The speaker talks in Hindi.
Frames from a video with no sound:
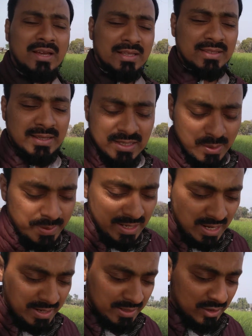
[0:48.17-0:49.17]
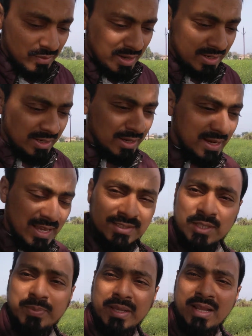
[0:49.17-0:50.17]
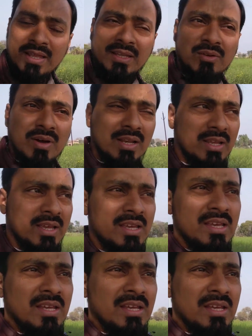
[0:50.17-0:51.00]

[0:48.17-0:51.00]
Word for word: गंदगियाँ फैलाने वाले गलाजत फैलाने वाले